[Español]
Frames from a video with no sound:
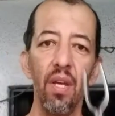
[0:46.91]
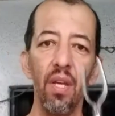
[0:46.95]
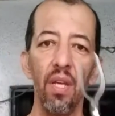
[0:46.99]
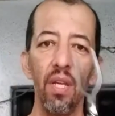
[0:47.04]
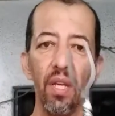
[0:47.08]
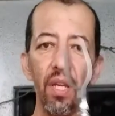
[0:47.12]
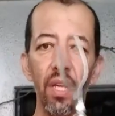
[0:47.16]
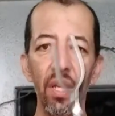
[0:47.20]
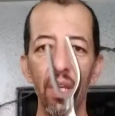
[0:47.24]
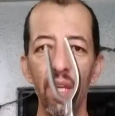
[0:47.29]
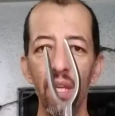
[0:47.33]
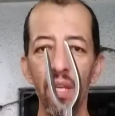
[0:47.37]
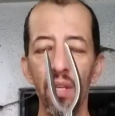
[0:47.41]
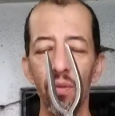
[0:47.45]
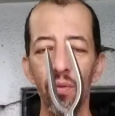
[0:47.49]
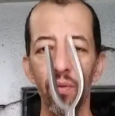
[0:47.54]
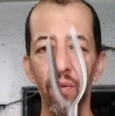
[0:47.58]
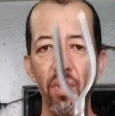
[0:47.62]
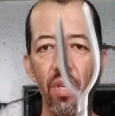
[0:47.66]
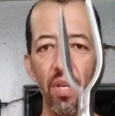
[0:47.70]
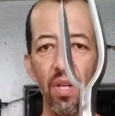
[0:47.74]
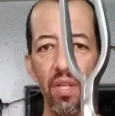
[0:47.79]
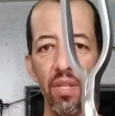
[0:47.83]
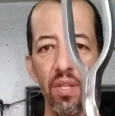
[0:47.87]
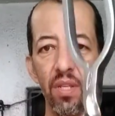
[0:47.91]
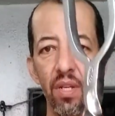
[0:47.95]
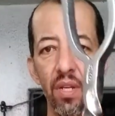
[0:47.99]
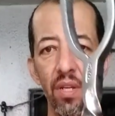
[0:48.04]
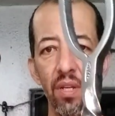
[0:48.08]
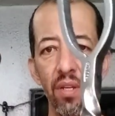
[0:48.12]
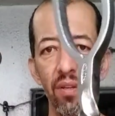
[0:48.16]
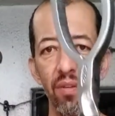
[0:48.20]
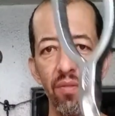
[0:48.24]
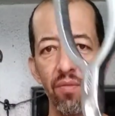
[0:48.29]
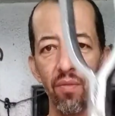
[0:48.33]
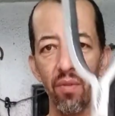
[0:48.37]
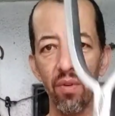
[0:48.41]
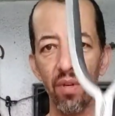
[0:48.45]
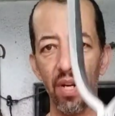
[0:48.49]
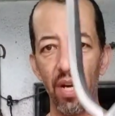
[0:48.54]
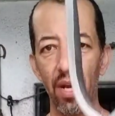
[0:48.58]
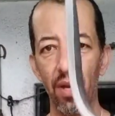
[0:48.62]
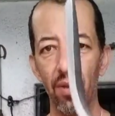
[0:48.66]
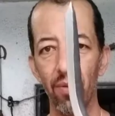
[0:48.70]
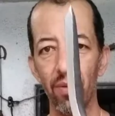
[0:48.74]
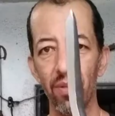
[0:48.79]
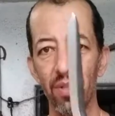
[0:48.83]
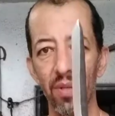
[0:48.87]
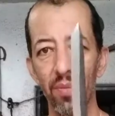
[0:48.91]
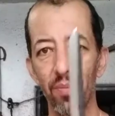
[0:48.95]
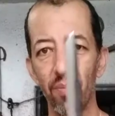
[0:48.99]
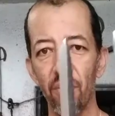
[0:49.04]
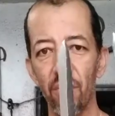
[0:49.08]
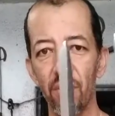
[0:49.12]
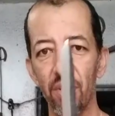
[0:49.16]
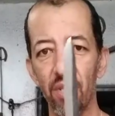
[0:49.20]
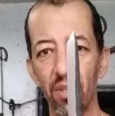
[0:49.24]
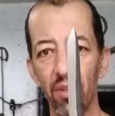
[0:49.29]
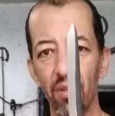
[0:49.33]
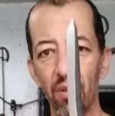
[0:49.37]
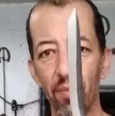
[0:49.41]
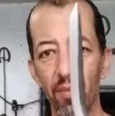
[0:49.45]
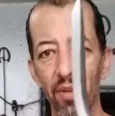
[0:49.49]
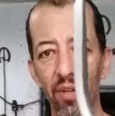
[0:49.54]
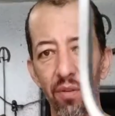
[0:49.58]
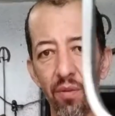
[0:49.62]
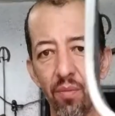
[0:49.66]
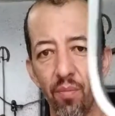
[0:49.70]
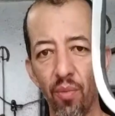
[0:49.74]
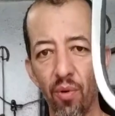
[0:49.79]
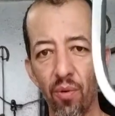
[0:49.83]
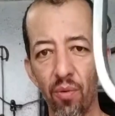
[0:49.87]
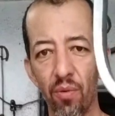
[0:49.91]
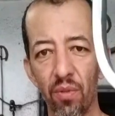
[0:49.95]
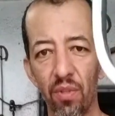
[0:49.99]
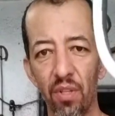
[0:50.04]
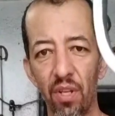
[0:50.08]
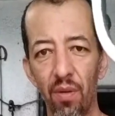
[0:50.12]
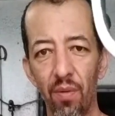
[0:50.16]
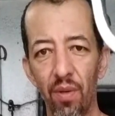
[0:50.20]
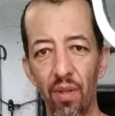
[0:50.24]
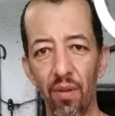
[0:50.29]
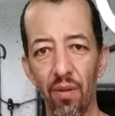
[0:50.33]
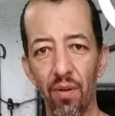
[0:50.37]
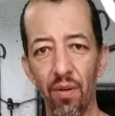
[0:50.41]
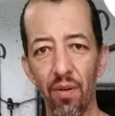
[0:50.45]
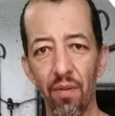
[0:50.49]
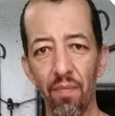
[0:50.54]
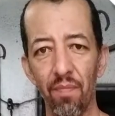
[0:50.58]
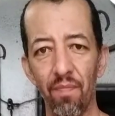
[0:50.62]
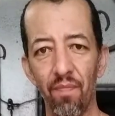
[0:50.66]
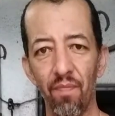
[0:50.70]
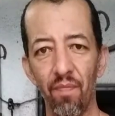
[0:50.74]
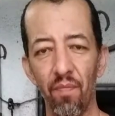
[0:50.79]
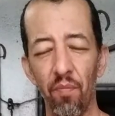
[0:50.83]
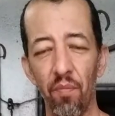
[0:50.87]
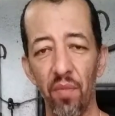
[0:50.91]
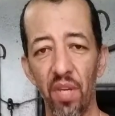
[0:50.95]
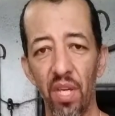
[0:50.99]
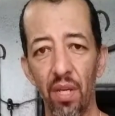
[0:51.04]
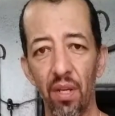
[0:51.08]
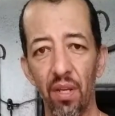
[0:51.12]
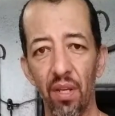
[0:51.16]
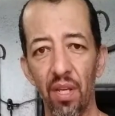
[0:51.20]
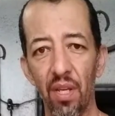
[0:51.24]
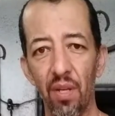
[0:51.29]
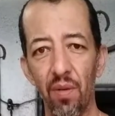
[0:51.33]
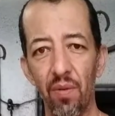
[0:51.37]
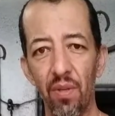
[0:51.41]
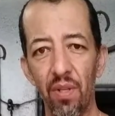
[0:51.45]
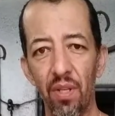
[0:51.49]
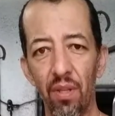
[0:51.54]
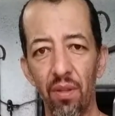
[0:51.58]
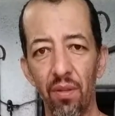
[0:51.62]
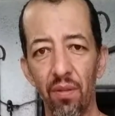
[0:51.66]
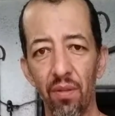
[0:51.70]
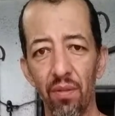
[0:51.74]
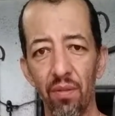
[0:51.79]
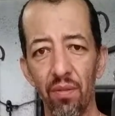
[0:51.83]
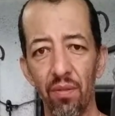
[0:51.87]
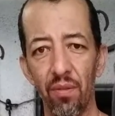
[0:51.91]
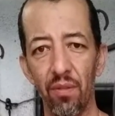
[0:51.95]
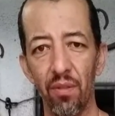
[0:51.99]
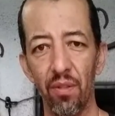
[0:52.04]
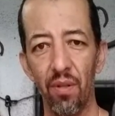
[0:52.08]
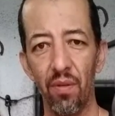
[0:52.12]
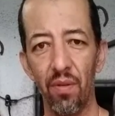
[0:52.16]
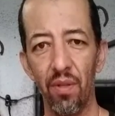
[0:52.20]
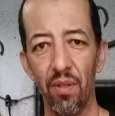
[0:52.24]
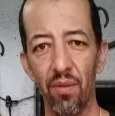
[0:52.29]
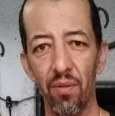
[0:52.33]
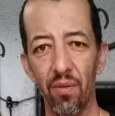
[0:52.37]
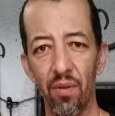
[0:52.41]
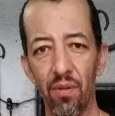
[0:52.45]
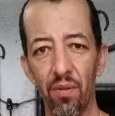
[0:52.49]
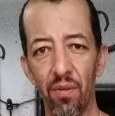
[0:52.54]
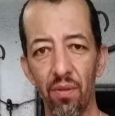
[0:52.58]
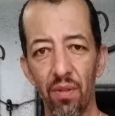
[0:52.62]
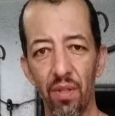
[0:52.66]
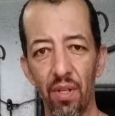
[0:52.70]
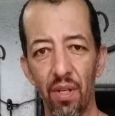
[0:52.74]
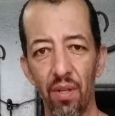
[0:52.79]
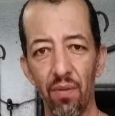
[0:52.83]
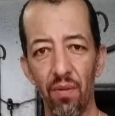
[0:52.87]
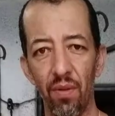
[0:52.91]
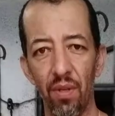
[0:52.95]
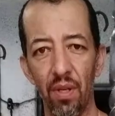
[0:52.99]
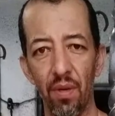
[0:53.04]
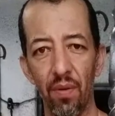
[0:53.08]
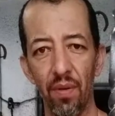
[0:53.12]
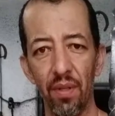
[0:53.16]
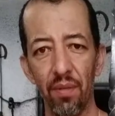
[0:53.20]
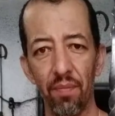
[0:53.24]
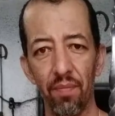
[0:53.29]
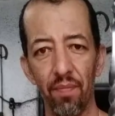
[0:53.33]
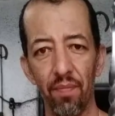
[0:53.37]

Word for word: Y su trinche, forjado 100% a mano por su servidor. Vean qué bonito, doble torsionado yo.